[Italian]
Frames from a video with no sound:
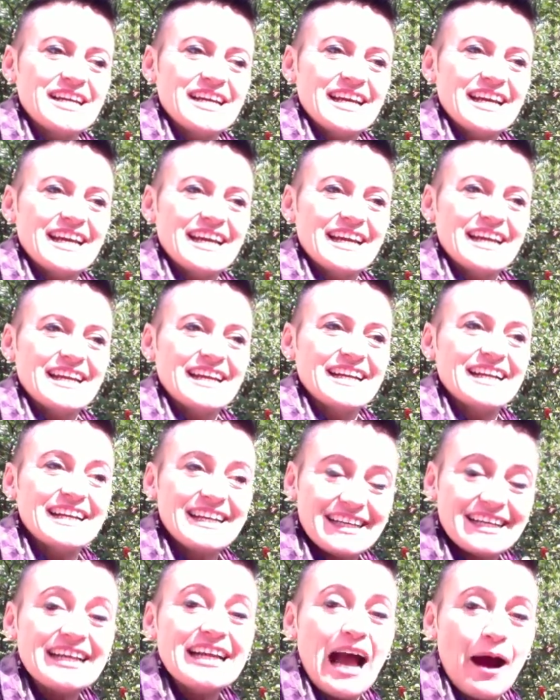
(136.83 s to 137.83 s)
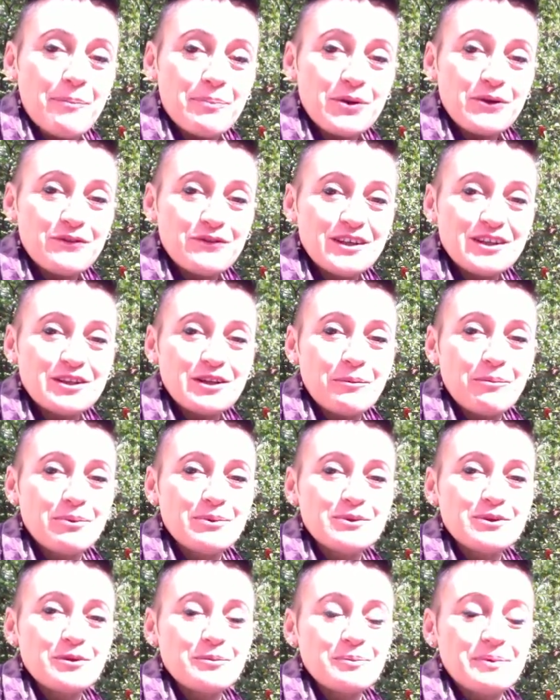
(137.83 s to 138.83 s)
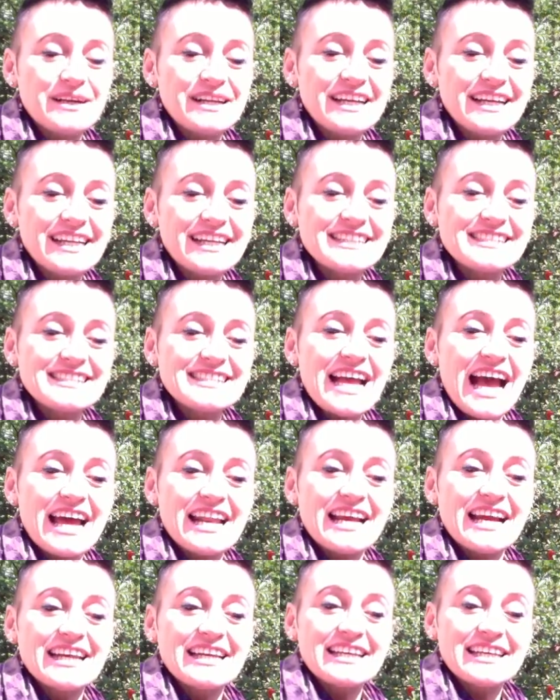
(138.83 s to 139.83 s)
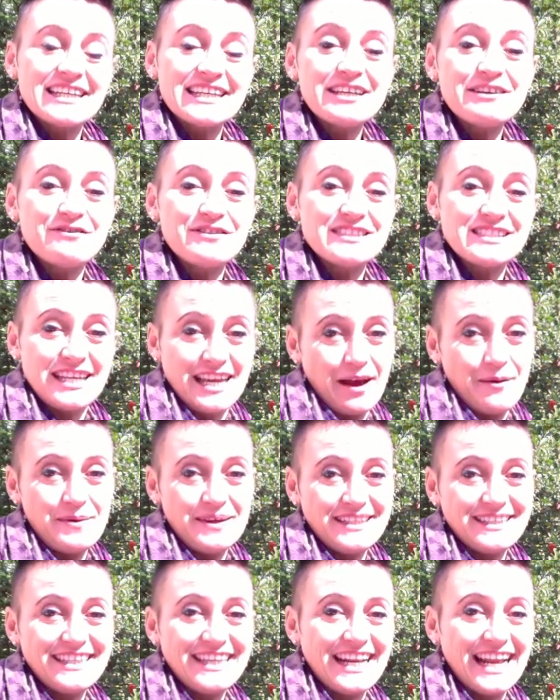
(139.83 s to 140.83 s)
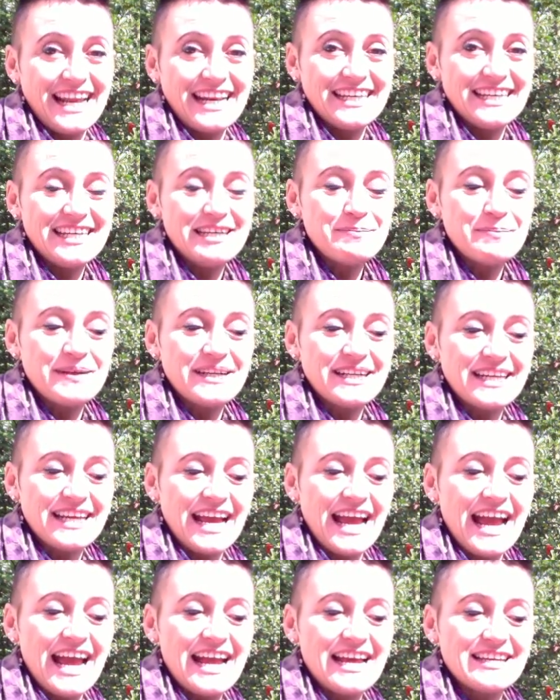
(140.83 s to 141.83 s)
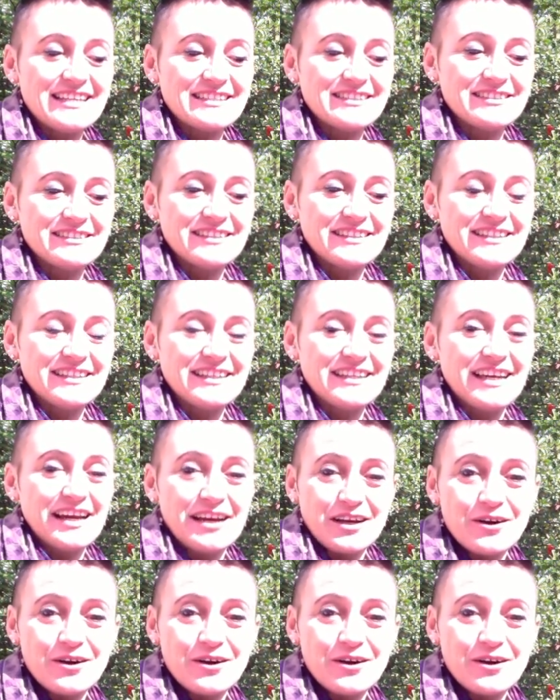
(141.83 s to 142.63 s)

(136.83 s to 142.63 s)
Eh, approfitto appunto per ringraziare anche chi fisicamente era lì perché eh,